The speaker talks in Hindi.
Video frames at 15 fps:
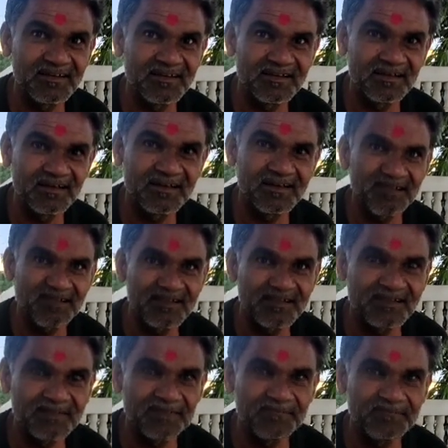तो
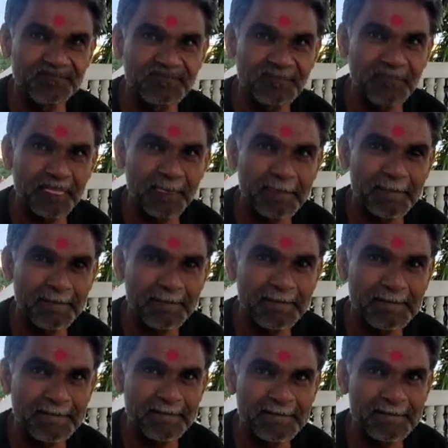सिंगा जी महाराज जी के बारे
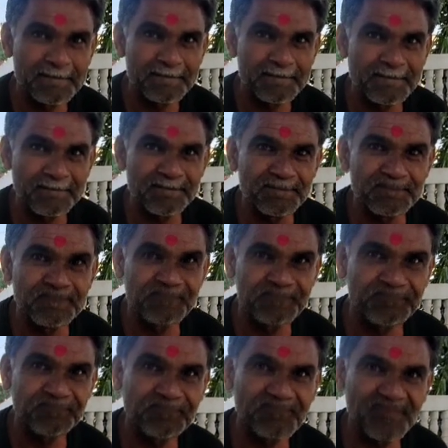में कुछ बता पाएंगे
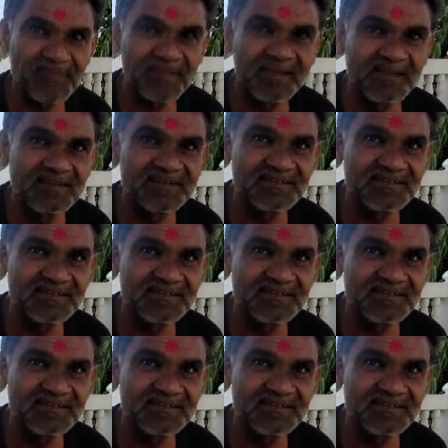हमको बताइए